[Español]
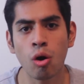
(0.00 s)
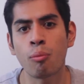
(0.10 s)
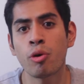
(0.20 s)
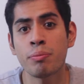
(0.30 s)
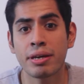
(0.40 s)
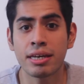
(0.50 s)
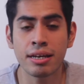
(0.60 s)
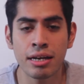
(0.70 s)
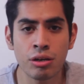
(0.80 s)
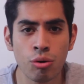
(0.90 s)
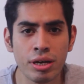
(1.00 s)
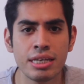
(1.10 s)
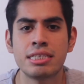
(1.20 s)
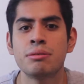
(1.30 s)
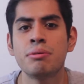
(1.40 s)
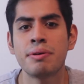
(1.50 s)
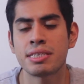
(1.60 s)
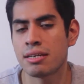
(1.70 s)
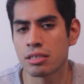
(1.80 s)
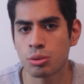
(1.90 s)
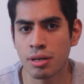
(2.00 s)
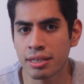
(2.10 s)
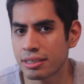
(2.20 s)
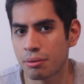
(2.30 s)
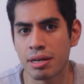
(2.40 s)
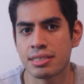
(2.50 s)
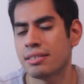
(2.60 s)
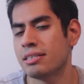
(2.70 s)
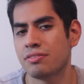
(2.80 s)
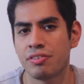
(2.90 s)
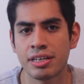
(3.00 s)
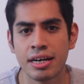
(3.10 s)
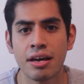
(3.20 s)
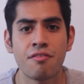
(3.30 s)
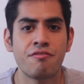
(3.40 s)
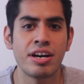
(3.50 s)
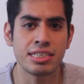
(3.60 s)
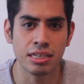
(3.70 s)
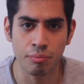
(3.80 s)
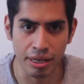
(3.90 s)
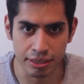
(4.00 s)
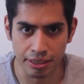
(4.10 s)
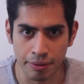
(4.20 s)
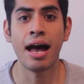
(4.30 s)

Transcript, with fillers: o muy mexicano y si vives en la ciudad te vas a identificar fácilmente.